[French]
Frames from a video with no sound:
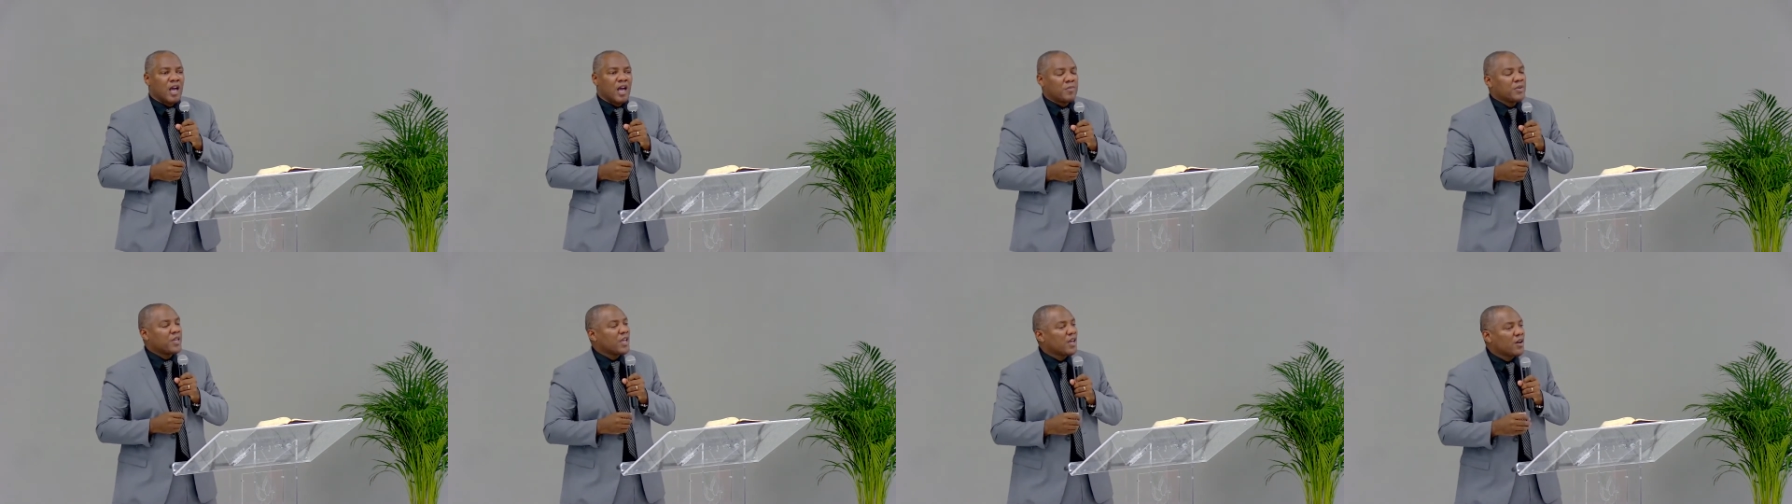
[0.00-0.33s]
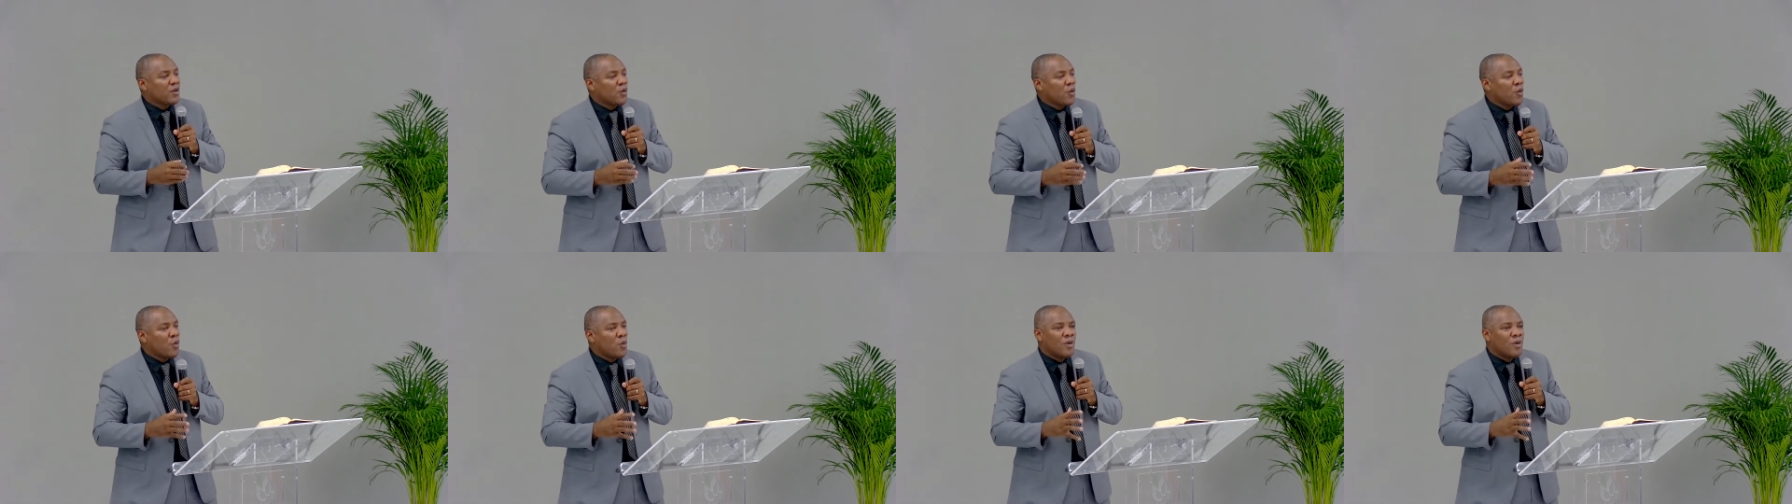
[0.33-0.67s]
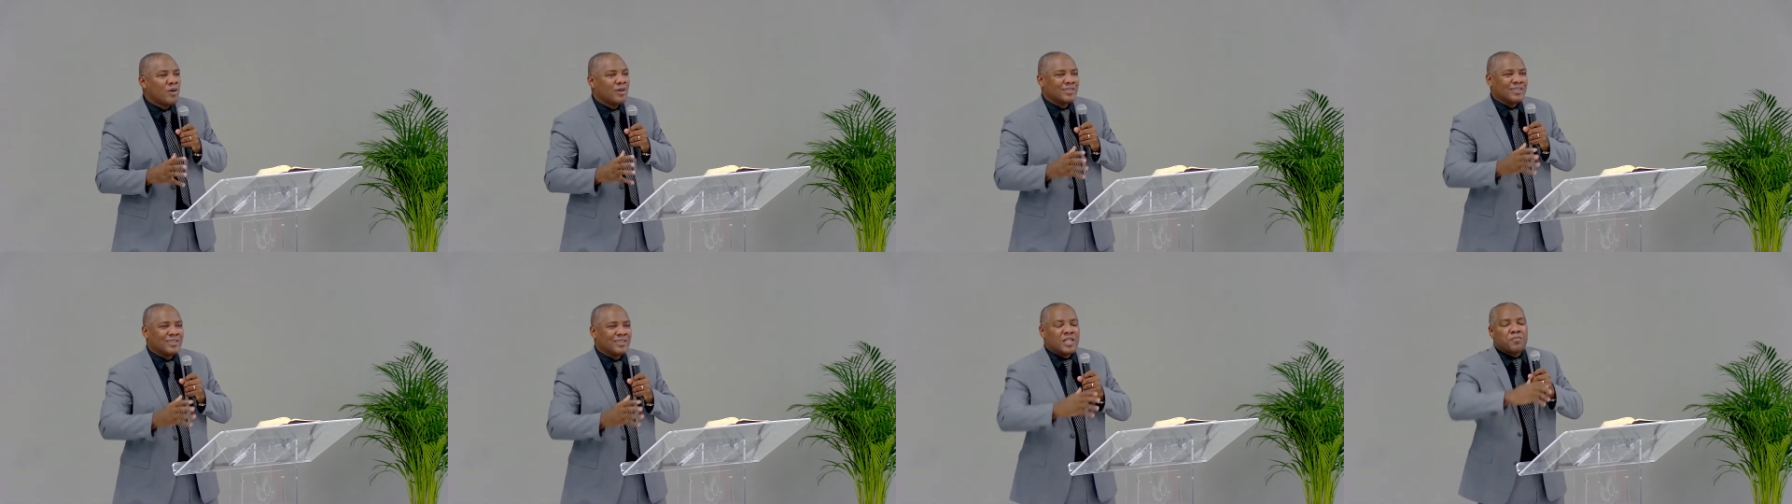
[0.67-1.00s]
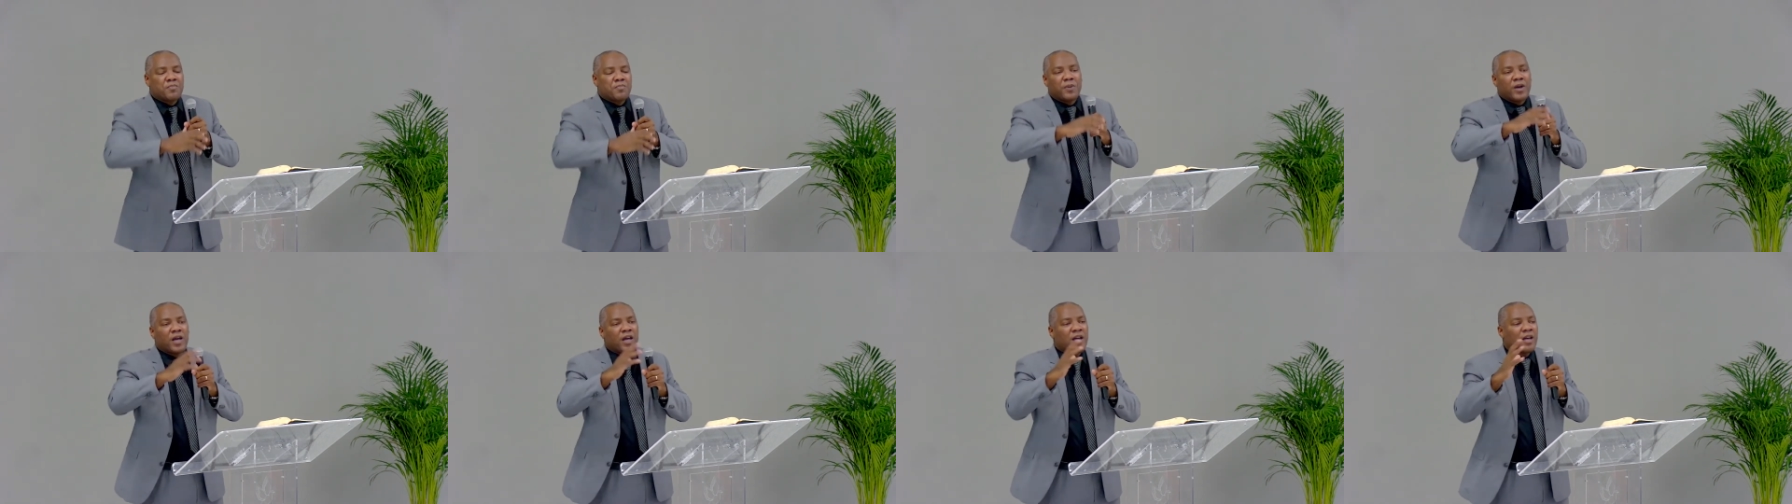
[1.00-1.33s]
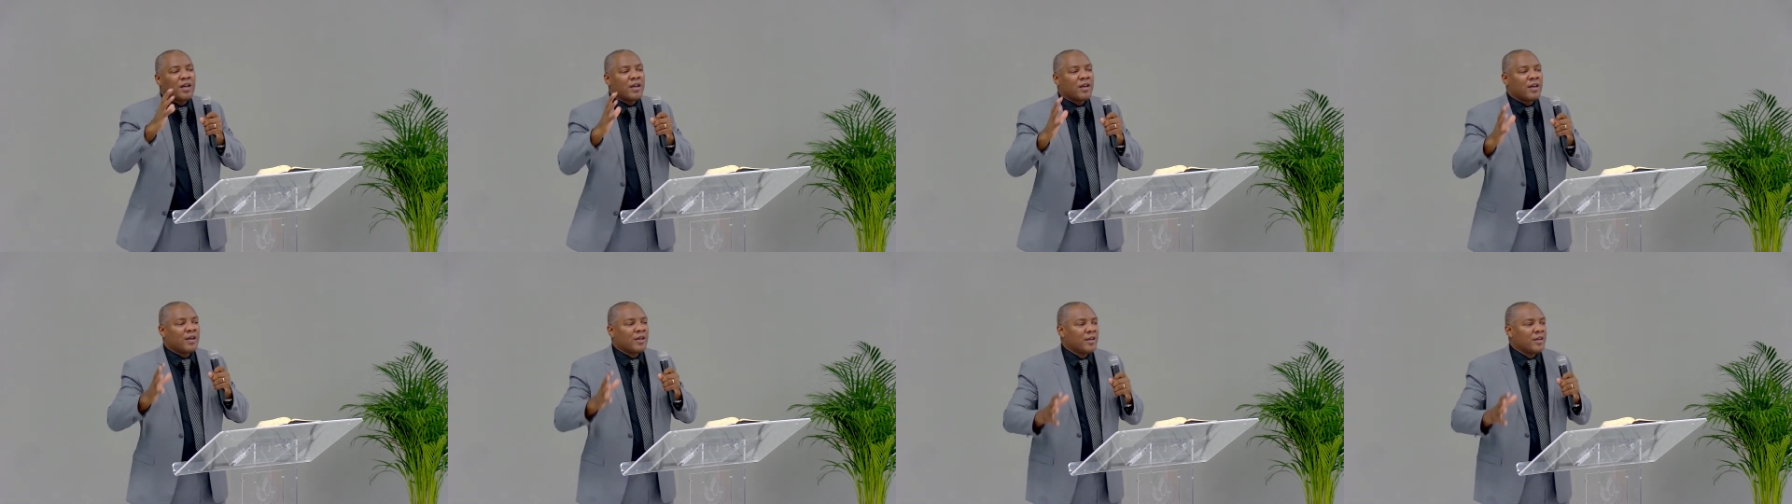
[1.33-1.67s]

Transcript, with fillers: bien, ont dépeint